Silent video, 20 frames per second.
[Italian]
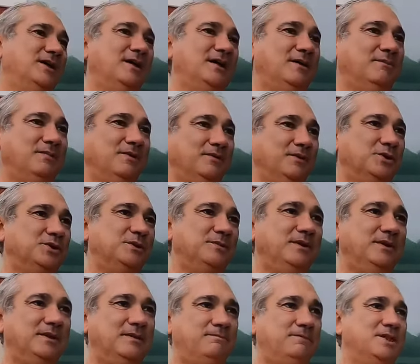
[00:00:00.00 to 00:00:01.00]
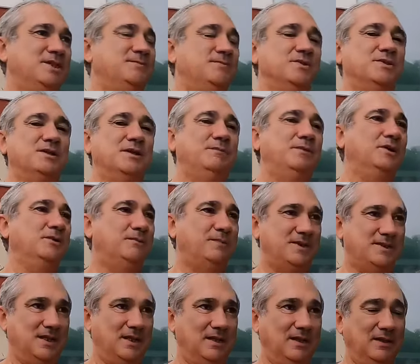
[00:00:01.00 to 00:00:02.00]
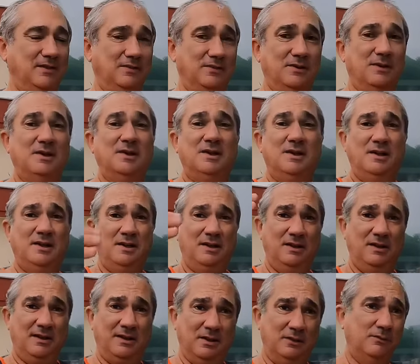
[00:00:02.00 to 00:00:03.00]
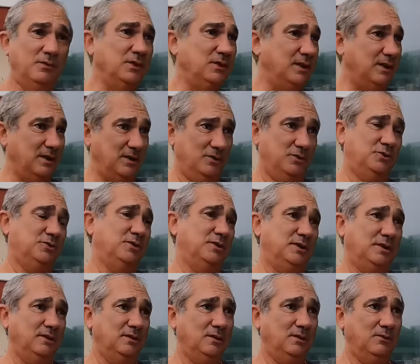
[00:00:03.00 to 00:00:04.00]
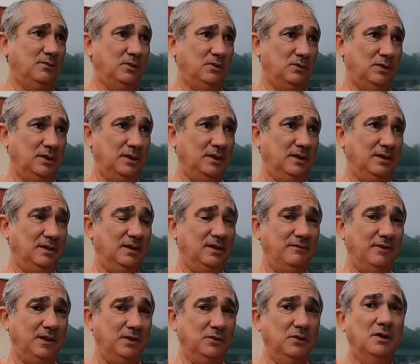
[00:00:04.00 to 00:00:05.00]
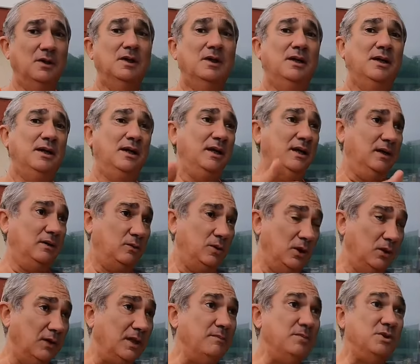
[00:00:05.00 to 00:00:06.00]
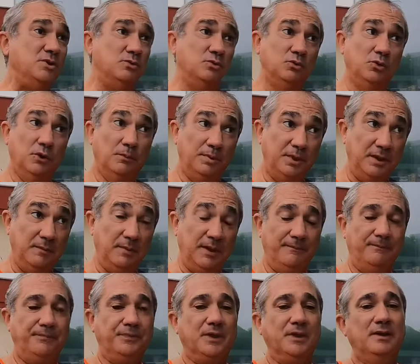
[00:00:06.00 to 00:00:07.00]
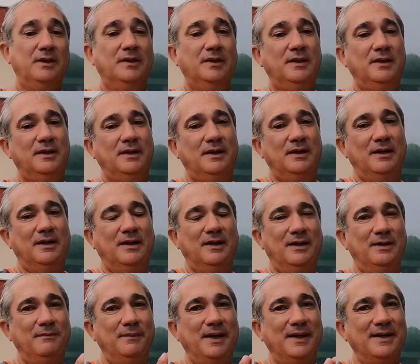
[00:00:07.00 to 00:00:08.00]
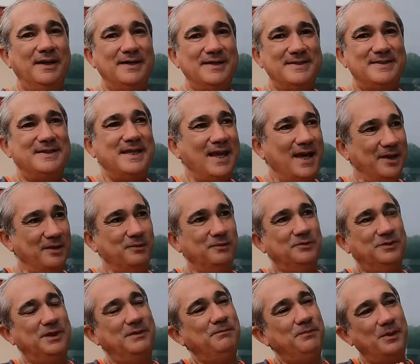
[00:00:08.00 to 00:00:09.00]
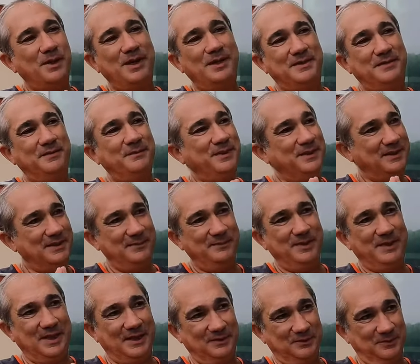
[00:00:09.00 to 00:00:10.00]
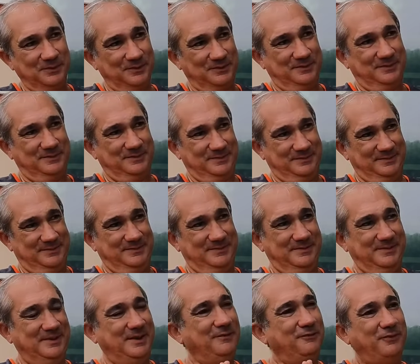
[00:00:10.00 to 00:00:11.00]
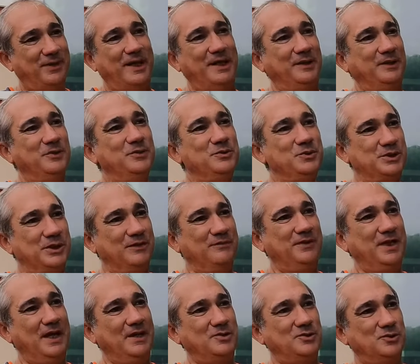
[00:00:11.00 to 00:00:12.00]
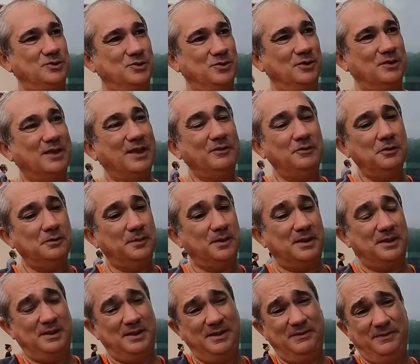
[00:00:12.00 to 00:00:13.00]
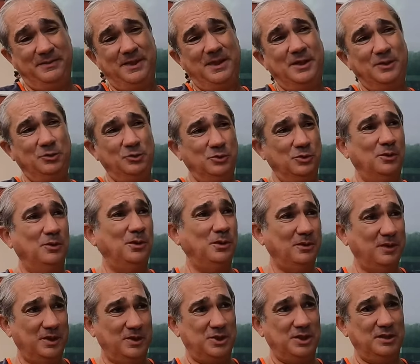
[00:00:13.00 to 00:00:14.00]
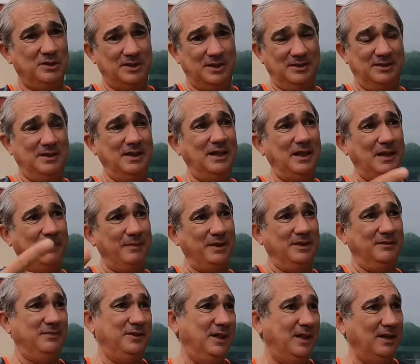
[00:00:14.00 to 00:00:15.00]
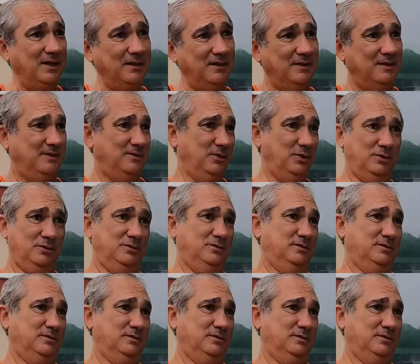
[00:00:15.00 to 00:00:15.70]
che cambia velocemente e spostarmi da un paese all'altro. Il che non vuol dire che non sto attento a quello che, che vedo e quello che mi studio prima. Ma se hai un tempo relativamente limitato, che fai? Rinuncia al viaggio soltanto perché devi vedere tutto quello che c'è tra esatto, te e esatto, la meta finale? Esatto.